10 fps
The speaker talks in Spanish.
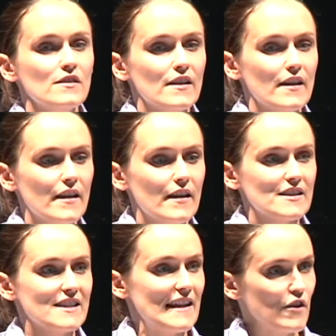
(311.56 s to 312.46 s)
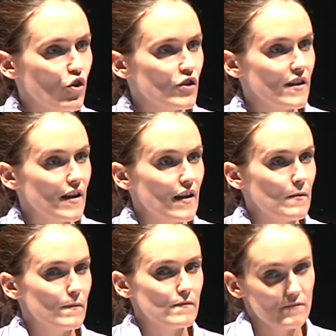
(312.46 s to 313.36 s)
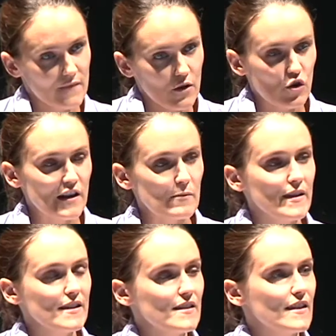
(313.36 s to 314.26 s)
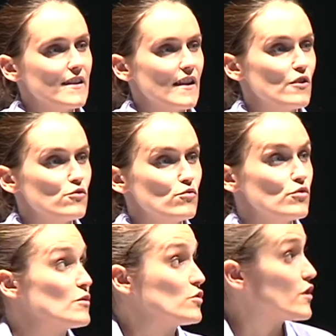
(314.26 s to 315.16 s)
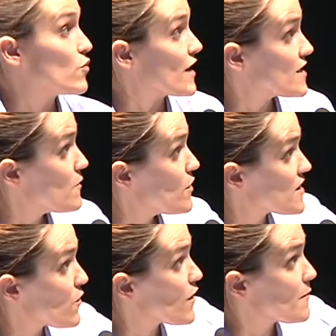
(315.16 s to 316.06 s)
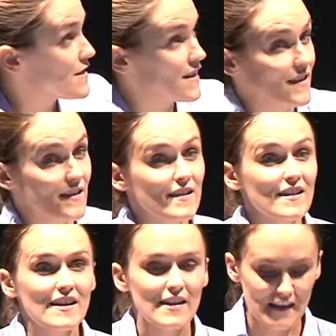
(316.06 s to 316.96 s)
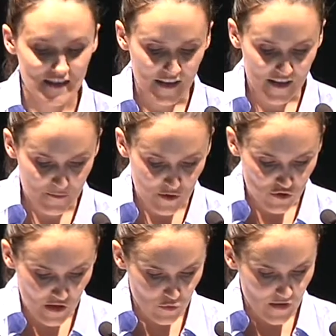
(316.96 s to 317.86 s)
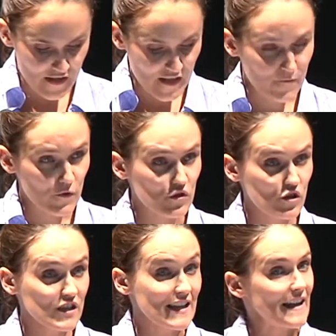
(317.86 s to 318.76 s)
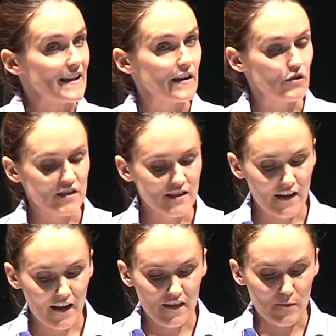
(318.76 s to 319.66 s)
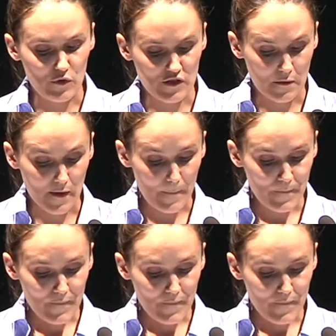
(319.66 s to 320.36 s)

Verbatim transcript: eh, se alió con el, con el MIT y crearon un robot educativo que seguramente estaréis viendo en alguna de esas fotos y crearon esta liga deportiva.